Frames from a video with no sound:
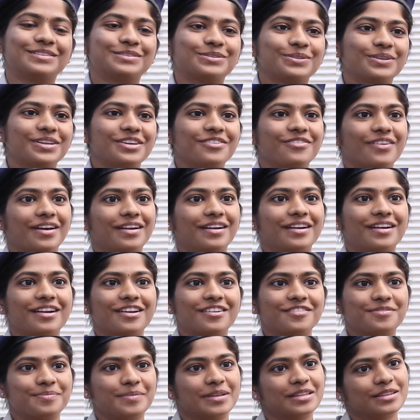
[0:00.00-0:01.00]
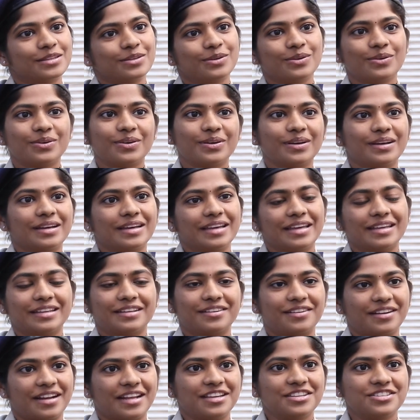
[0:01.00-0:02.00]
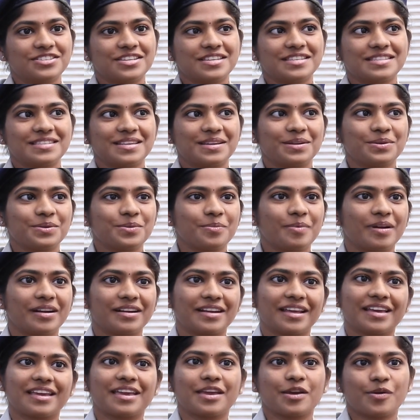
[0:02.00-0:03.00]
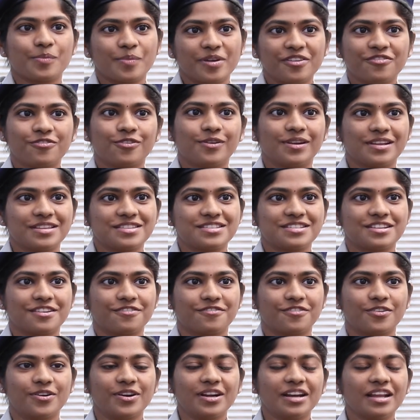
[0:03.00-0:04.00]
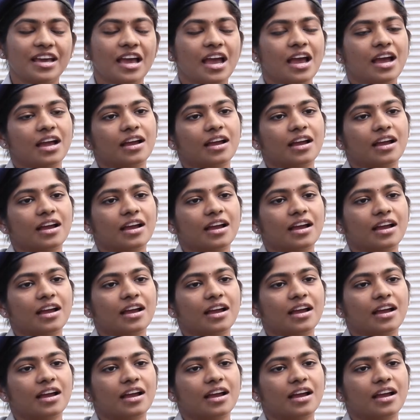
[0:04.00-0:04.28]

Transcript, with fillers: సో ఈ వన్ అండ్ హాఫ్ మంత్లో ట్రై చేశాను బట్ ఐ గేవ్ మై ఫుల్లెస్ట్ ఎఫర్ట్